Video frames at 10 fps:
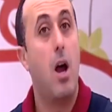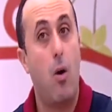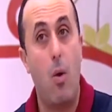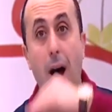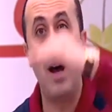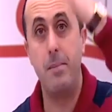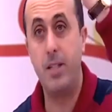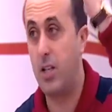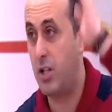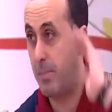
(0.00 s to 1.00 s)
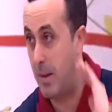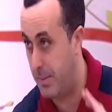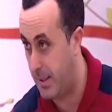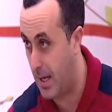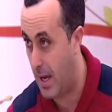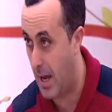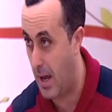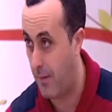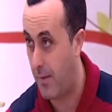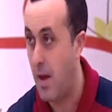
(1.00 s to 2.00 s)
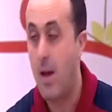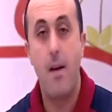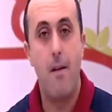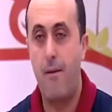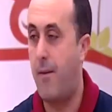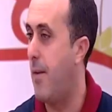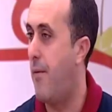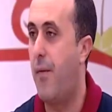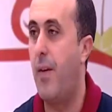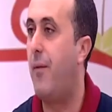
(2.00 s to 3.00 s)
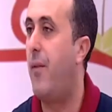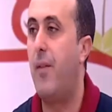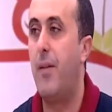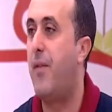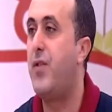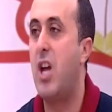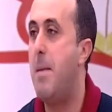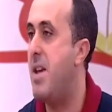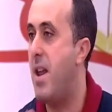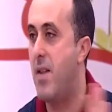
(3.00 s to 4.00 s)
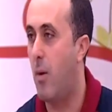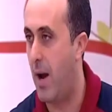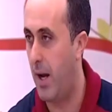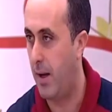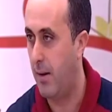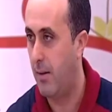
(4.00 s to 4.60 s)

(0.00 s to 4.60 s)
قوى من الزنجبيل بزاف آه، يعني في اي ناحيه في جميع النواحي